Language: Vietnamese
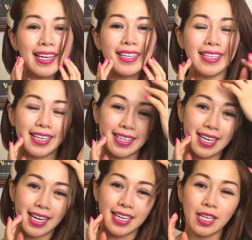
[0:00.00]
vậy các anh chị
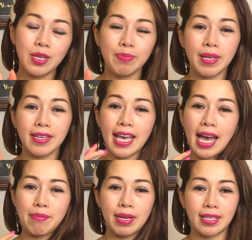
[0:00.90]
để giúp cho
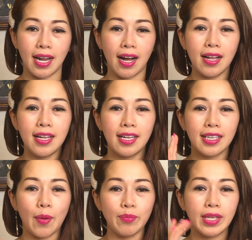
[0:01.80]
da mình nó
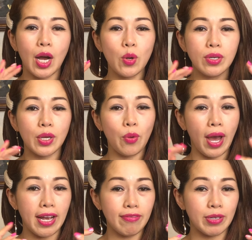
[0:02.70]
thẩm thấu cái
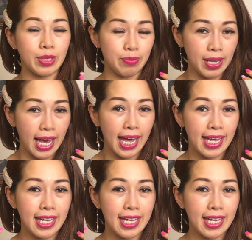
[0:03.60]
khoáng vào trong da